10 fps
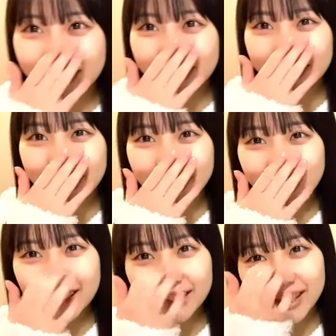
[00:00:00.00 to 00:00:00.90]
そんな
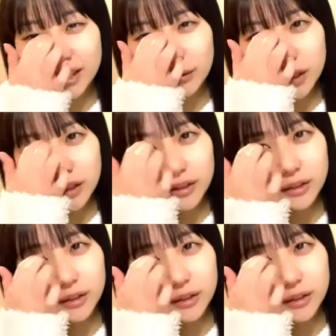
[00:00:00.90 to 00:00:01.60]
早くから見れる